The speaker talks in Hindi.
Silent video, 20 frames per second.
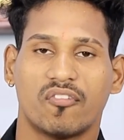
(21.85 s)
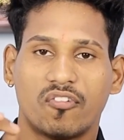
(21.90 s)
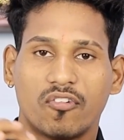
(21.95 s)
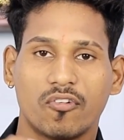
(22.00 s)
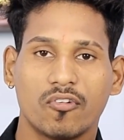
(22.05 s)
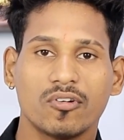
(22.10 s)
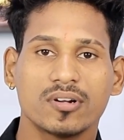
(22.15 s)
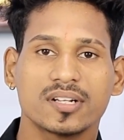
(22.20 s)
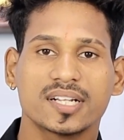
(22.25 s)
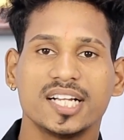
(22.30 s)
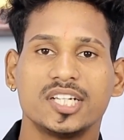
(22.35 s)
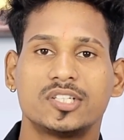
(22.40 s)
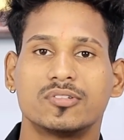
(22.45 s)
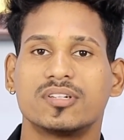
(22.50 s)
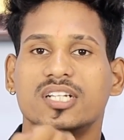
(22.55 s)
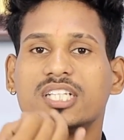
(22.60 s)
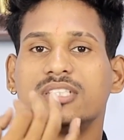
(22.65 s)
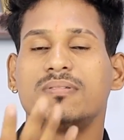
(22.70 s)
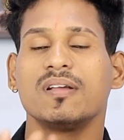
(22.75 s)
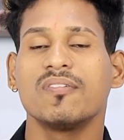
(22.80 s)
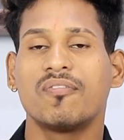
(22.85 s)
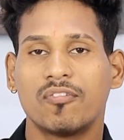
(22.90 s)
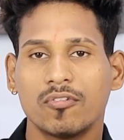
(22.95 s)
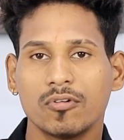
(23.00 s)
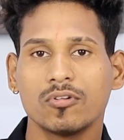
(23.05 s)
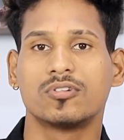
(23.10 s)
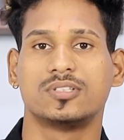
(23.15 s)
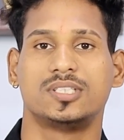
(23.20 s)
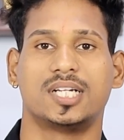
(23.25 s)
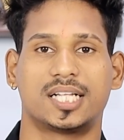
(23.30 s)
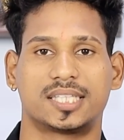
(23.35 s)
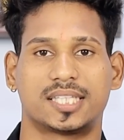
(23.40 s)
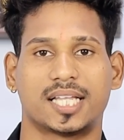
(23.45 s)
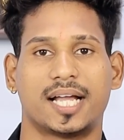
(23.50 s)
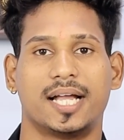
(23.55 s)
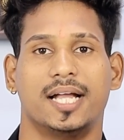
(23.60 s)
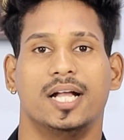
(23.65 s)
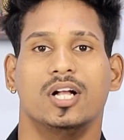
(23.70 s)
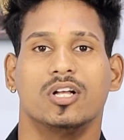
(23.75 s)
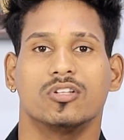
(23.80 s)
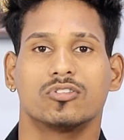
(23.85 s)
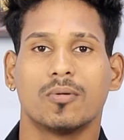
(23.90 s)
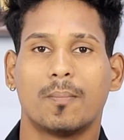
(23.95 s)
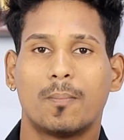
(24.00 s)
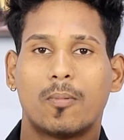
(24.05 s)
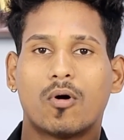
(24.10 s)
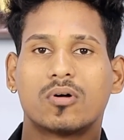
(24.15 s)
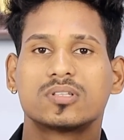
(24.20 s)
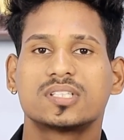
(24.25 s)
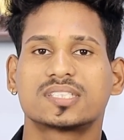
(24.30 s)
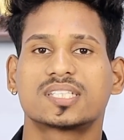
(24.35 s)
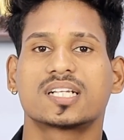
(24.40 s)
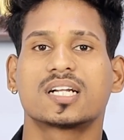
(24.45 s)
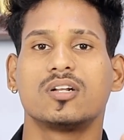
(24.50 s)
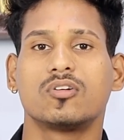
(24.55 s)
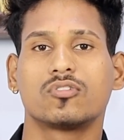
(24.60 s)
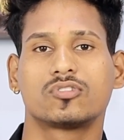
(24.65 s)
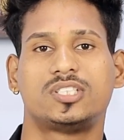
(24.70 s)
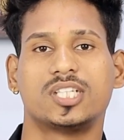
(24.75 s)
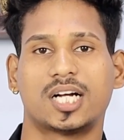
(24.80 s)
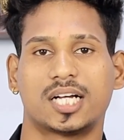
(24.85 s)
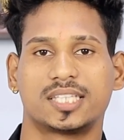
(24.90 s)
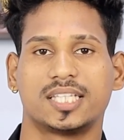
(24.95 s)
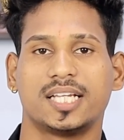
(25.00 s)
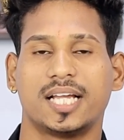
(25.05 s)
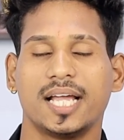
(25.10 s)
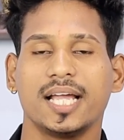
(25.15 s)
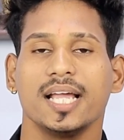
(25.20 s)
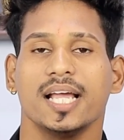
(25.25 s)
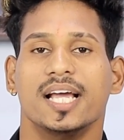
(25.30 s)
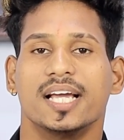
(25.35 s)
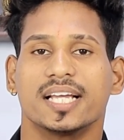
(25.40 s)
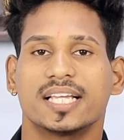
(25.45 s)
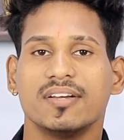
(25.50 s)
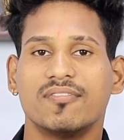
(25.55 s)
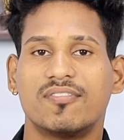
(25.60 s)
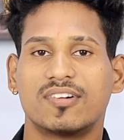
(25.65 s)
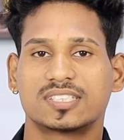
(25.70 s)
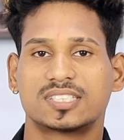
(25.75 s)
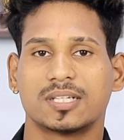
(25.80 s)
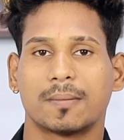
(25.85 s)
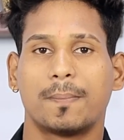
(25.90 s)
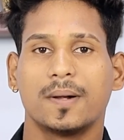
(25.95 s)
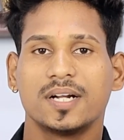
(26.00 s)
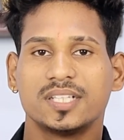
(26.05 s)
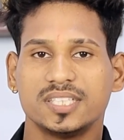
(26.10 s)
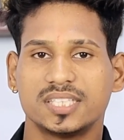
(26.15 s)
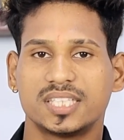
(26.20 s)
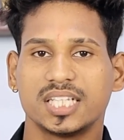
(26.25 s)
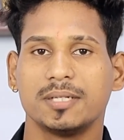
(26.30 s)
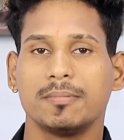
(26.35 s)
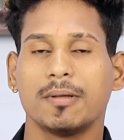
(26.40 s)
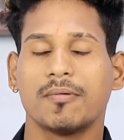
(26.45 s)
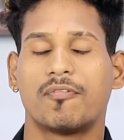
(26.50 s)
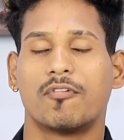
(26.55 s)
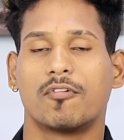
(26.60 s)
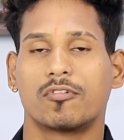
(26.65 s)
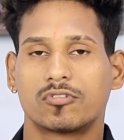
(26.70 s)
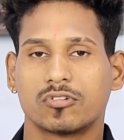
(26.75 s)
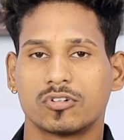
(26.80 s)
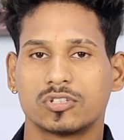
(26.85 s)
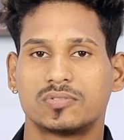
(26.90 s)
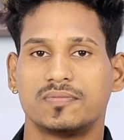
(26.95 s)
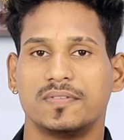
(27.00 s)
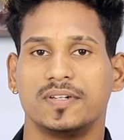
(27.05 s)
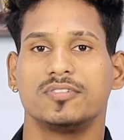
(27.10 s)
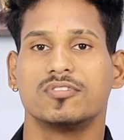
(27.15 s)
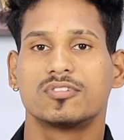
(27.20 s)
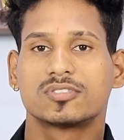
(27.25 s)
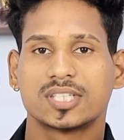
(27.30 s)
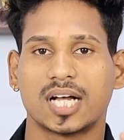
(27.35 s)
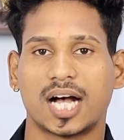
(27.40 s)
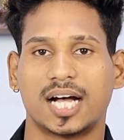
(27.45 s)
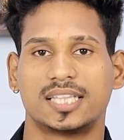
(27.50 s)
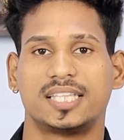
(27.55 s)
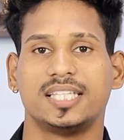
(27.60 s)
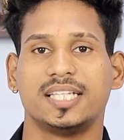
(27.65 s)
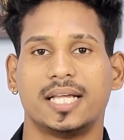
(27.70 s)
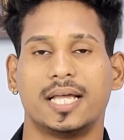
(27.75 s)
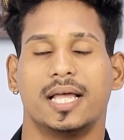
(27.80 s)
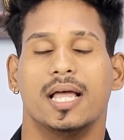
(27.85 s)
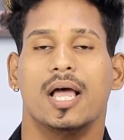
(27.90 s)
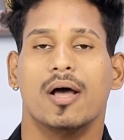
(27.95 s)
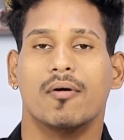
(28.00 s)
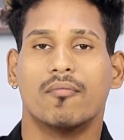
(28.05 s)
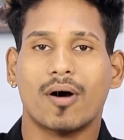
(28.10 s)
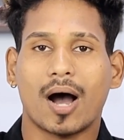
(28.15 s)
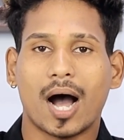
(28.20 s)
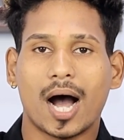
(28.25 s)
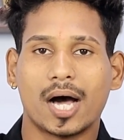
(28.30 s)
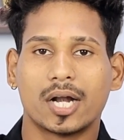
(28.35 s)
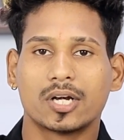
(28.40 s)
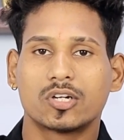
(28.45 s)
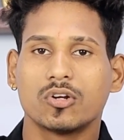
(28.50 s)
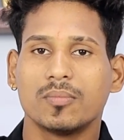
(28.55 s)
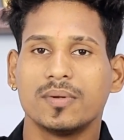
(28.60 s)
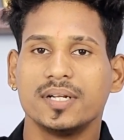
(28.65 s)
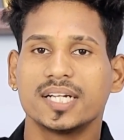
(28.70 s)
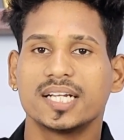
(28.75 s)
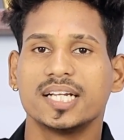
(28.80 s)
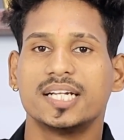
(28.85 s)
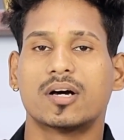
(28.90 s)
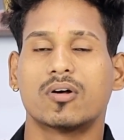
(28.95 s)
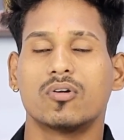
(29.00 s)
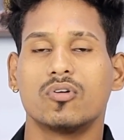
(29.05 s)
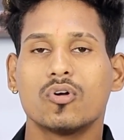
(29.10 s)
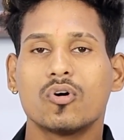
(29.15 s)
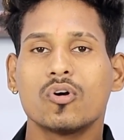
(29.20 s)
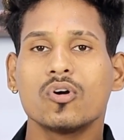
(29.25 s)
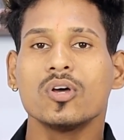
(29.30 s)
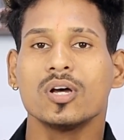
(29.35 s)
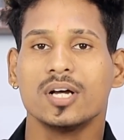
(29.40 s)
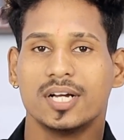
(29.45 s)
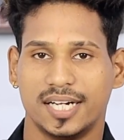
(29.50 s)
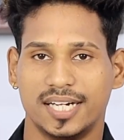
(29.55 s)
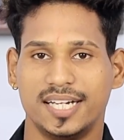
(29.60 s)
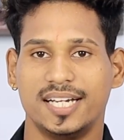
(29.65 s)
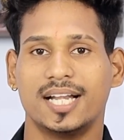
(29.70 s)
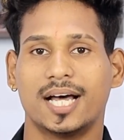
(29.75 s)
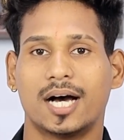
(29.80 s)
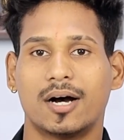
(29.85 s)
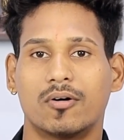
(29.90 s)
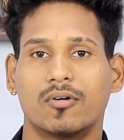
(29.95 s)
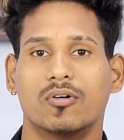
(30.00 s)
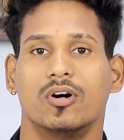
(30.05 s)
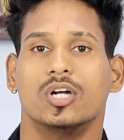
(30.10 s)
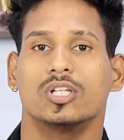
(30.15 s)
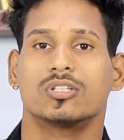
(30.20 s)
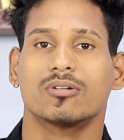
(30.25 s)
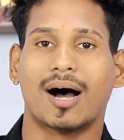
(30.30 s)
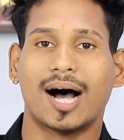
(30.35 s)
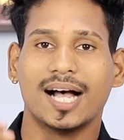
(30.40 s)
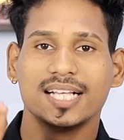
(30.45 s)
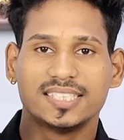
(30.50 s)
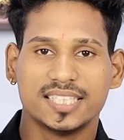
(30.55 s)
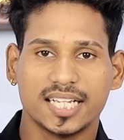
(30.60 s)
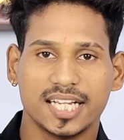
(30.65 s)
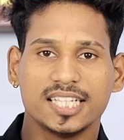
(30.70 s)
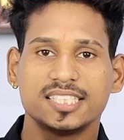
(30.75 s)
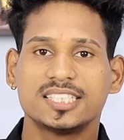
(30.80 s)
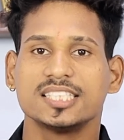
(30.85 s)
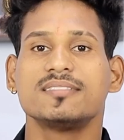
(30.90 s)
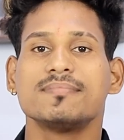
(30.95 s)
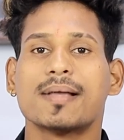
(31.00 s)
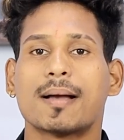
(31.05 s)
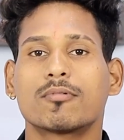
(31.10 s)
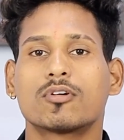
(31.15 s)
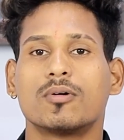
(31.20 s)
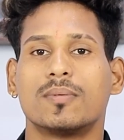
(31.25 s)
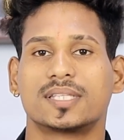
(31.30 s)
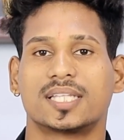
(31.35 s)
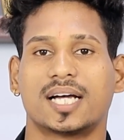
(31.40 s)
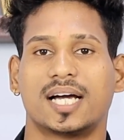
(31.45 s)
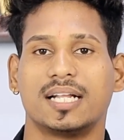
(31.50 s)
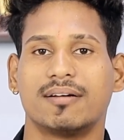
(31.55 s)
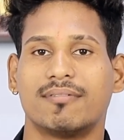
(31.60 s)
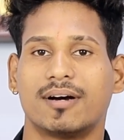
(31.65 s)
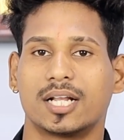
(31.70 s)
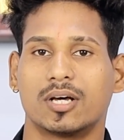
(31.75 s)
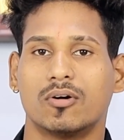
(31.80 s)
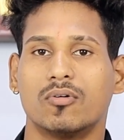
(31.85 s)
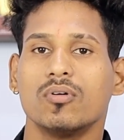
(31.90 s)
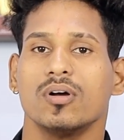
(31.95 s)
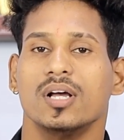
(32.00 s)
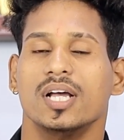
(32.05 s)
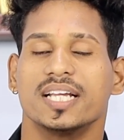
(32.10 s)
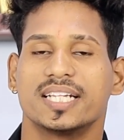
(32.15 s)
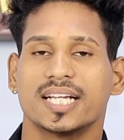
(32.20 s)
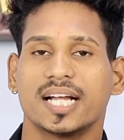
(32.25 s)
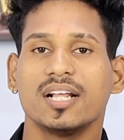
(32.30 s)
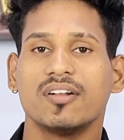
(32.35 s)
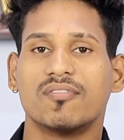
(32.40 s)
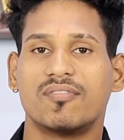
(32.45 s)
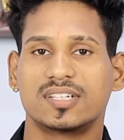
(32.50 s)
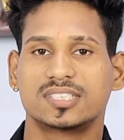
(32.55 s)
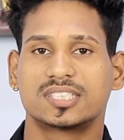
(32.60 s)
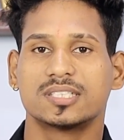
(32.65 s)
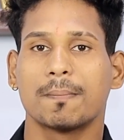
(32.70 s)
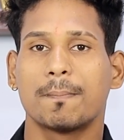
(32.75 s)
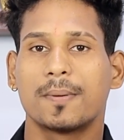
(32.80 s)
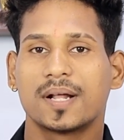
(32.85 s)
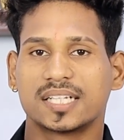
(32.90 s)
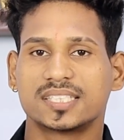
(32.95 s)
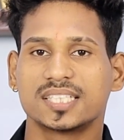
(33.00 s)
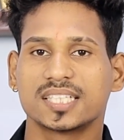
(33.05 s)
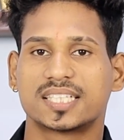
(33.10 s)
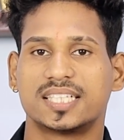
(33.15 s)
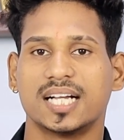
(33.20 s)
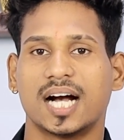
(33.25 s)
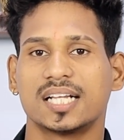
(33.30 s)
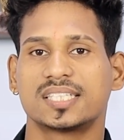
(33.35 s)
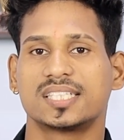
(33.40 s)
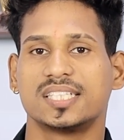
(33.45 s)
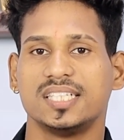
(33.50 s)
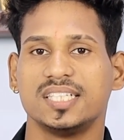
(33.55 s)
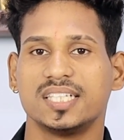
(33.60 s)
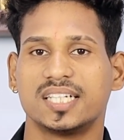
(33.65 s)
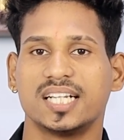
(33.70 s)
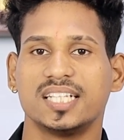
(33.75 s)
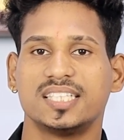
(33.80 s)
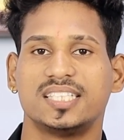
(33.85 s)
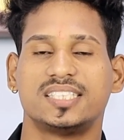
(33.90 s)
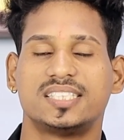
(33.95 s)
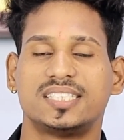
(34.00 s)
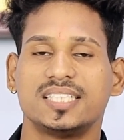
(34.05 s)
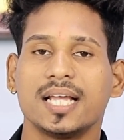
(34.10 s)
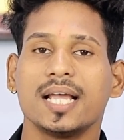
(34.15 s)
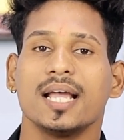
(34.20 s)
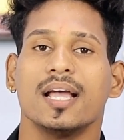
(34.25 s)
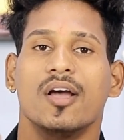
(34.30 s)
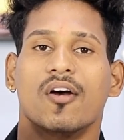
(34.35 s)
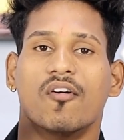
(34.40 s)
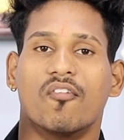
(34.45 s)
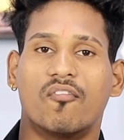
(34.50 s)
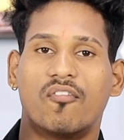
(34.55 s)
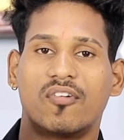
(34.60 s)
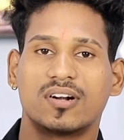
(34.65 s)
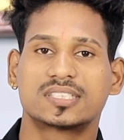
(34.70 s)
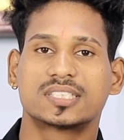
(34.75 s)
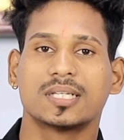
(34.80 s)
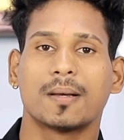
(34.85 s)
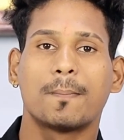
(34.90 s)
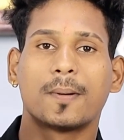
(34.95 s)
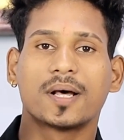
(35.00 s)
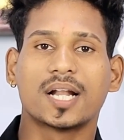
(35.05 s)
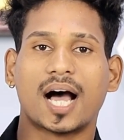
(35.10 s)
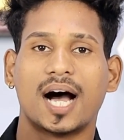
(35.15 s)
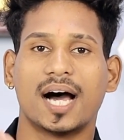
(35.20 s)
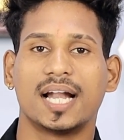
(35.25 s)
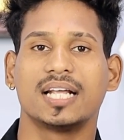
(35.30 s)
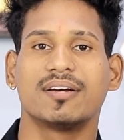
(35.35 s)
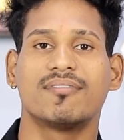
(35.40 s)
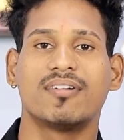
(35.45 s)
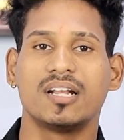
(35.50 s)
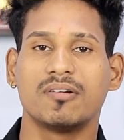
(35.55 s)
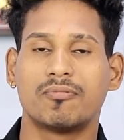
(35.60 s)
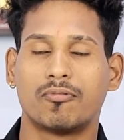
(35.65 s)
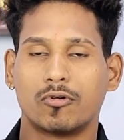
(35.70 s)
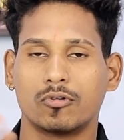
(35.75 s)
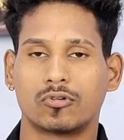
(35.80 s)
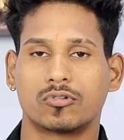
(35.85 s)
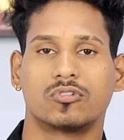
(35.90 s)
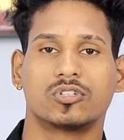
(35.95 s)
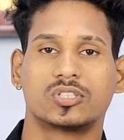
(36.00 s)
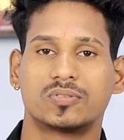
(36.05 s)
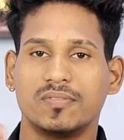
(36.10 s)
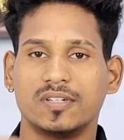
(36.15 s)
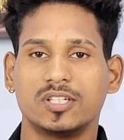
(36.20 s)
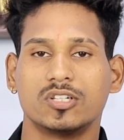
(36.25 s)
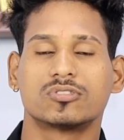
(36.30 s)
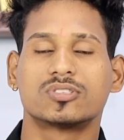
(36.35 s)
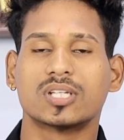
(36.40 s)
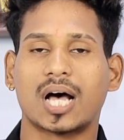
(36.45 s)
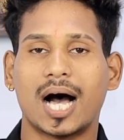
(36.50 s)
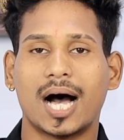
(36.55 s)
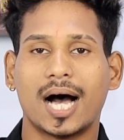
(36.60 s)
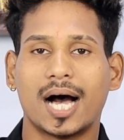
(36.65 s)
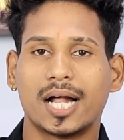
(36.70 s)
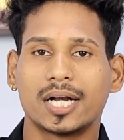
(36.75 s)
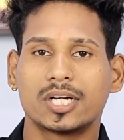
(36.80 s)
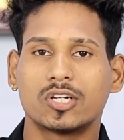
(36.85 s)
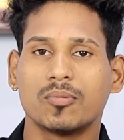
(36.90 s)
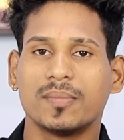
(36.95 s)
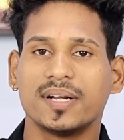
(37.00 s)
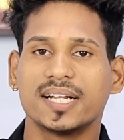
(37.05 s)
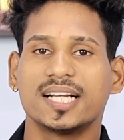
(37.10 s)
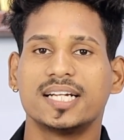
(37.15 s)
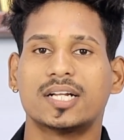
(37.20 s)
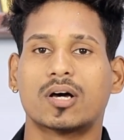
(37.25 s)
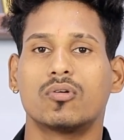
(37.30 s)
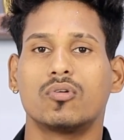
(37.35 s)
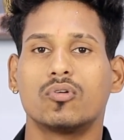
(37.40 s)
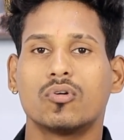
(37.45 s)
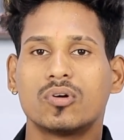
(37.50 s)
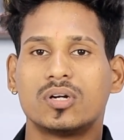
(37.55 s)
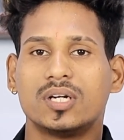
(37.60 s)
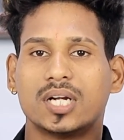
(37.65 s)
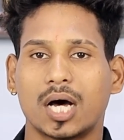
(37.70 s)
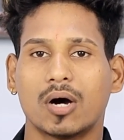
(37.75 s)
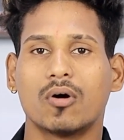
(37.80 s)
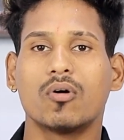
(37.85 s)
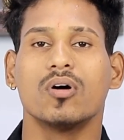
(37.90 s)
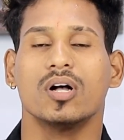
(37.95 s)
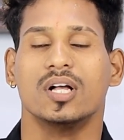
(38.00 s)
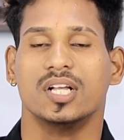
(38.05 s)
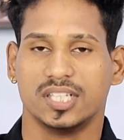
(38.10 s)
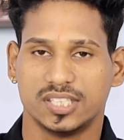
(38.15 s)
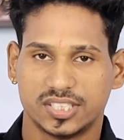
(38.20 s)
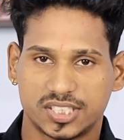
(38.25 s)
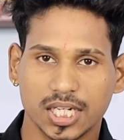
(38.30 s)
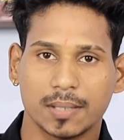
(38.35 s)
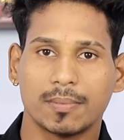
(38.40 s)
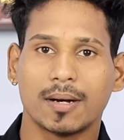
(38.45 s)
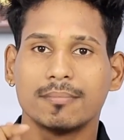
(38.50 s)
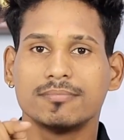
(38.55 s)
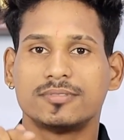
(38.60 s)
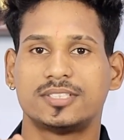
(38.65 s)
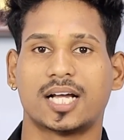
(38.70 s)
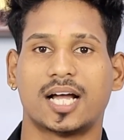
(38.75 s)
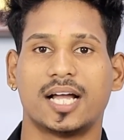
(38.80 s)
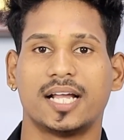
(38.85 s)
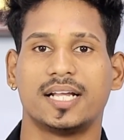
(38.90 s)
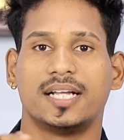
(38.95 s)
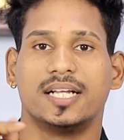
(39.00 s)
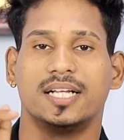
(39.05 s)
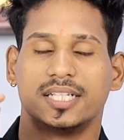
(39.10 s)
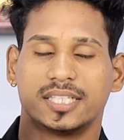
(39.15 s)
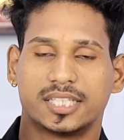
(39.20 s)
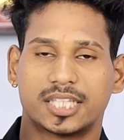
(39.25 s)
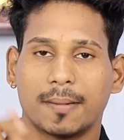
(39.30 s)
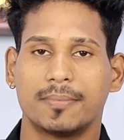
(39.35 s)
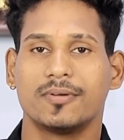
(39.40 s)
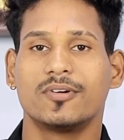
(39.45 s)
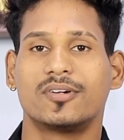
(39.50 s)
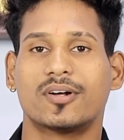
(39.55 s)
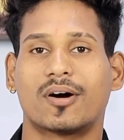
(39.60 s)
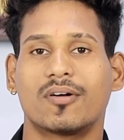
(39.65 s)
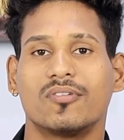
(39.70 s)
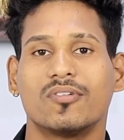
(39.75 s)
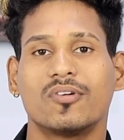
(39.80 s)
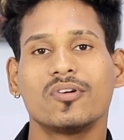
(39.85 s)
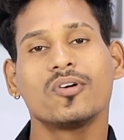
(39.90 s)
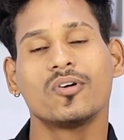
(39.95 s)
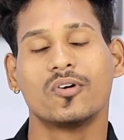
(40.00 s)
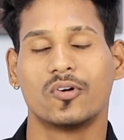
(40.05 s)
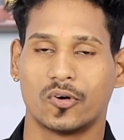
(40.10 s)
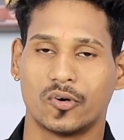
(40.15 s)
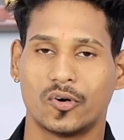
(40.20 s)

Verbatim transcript: फ़ोन का स्टोरेज भी फुल हो जाता है तो बहुत सारे लोग चाहते हैं कि व्हाट्सएप पर जितनी भी फोटोज़ वीडियोज़ आती है वो ऑटोमेटिकली डाउनलोड ना हो तो आज यही चीज़ मैं आपको बताने वाला हूं कि अगर व्हाट्सएप पर ऐसा क्या सेटिंग करें जिससे व्हाट्सएप पर आने वाले फोटोज़ वीडियोस ऑटोमेटिकली डाउनलोड ना हो जब हम चाहें तब वो डाउनलोड